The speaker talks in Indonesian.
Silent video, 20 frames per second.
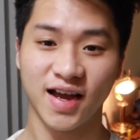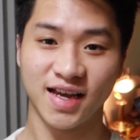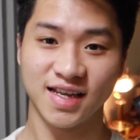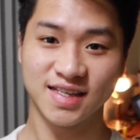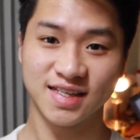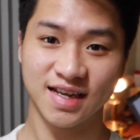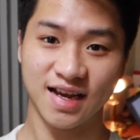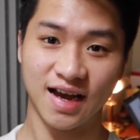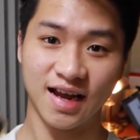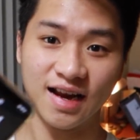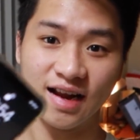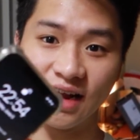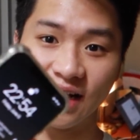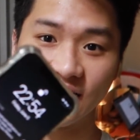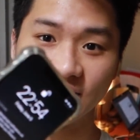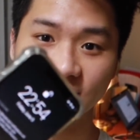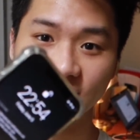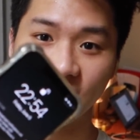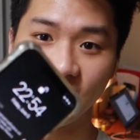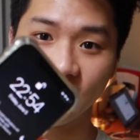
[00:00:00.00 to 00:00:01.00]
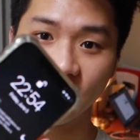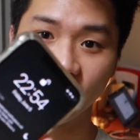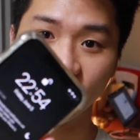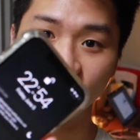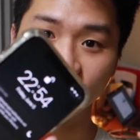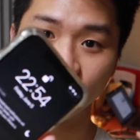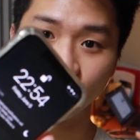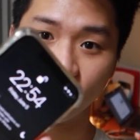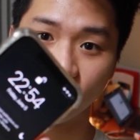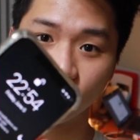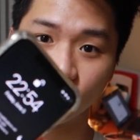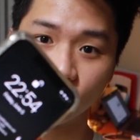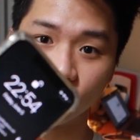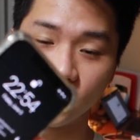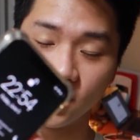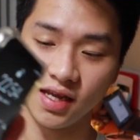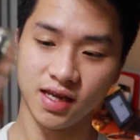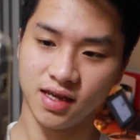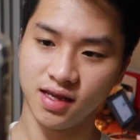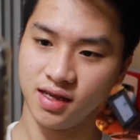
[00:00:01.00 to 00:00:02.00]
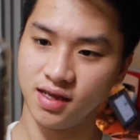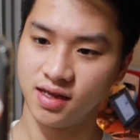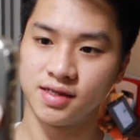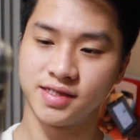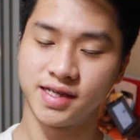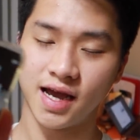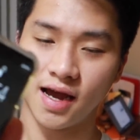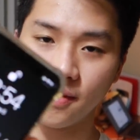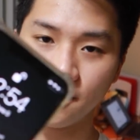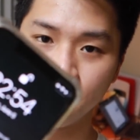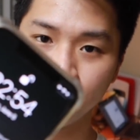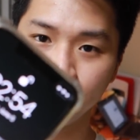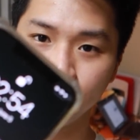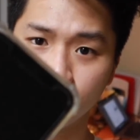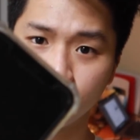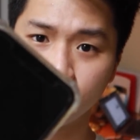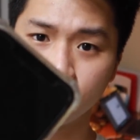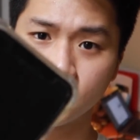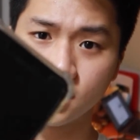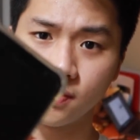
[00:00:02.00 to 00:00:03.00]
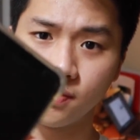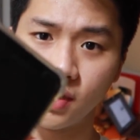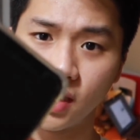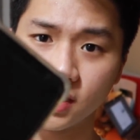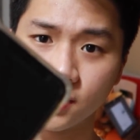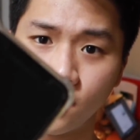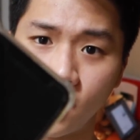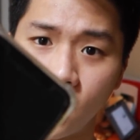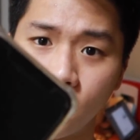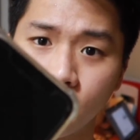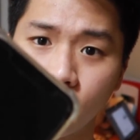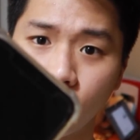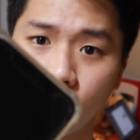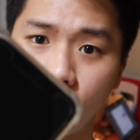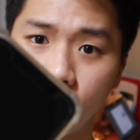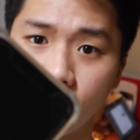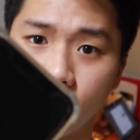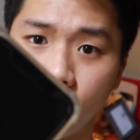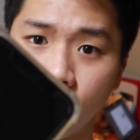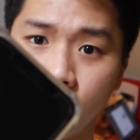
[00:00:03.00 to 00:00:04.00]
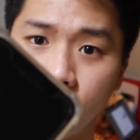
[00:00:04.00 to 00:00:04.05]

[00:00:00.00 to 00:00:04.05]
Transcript: guys, sekarang tanggal 5 Juni jam 11 malam kurang 5